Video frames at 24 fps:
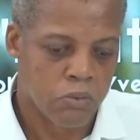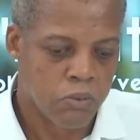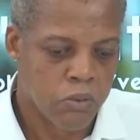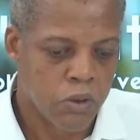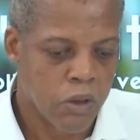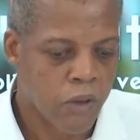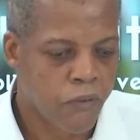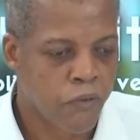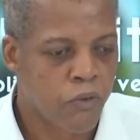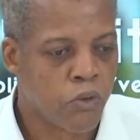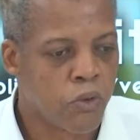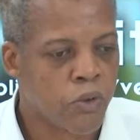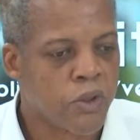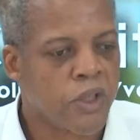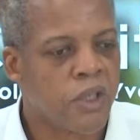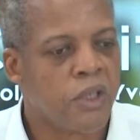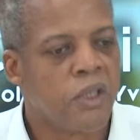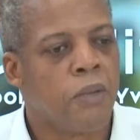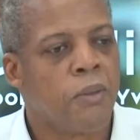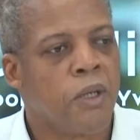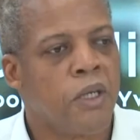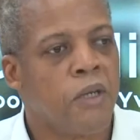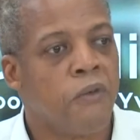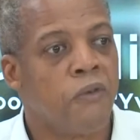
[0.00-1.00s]
la volonté
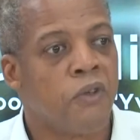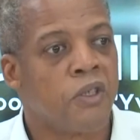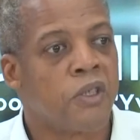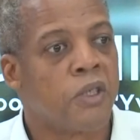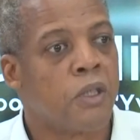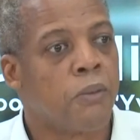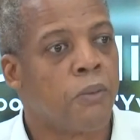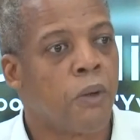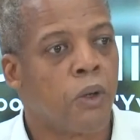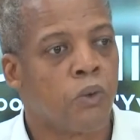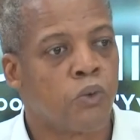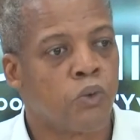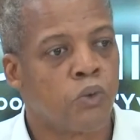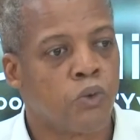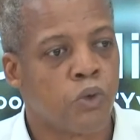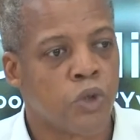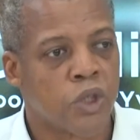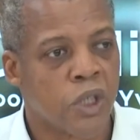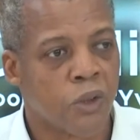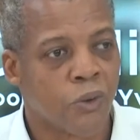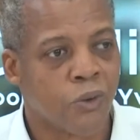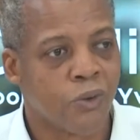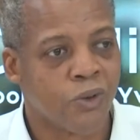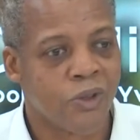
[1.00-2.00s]
qui est manifestée par tout un
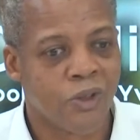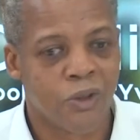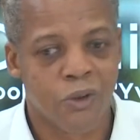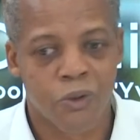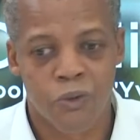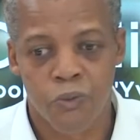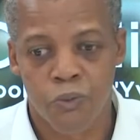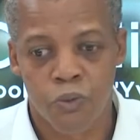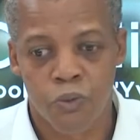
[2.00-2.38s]
chacun, c'est que nous